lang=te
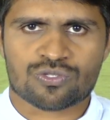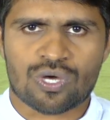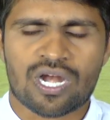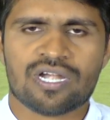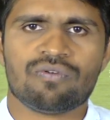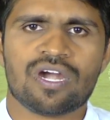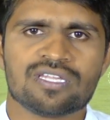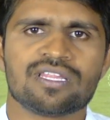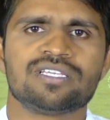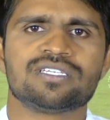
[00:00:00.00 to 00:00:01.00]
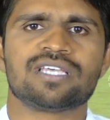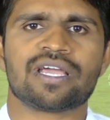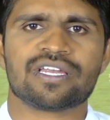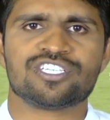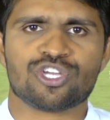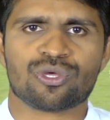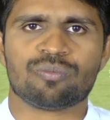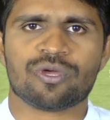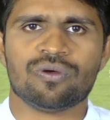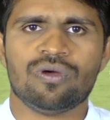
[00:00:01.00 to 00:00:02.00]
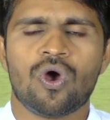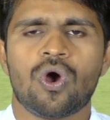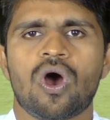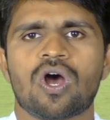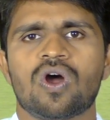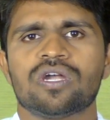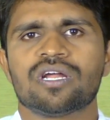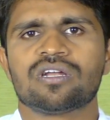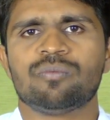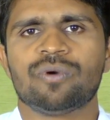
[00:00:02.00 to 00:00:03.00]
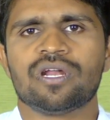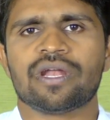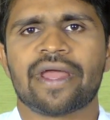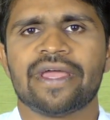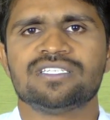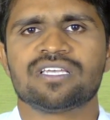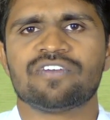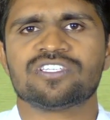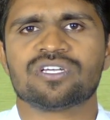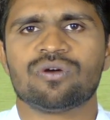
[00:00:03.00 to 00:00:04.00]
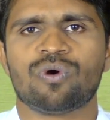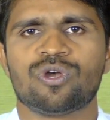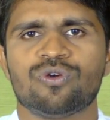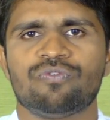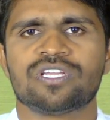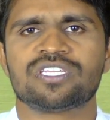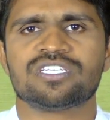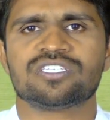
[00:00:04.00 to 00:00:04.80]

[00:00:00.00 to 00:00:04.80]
సో అలాంటి వాటిని దయచేసి ఎంకరేజ్ చేయొద్దు మీరు ఆ కాంటాక్ట్ నెంబర్ నైన్ సెవెన్ జీరో వన్ టూ ఫైవ్ త్రీ